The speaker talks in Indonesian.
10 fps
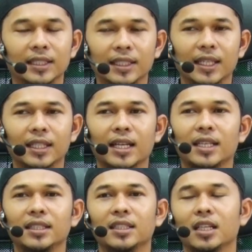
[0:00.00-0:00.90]
sekian
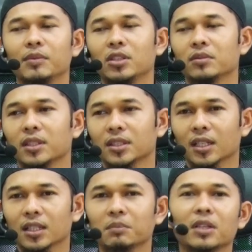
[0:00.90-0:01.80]
kalinya dalam hidup
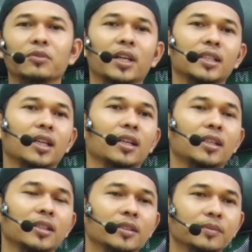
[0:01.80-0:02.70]
kita Manfaatkanlah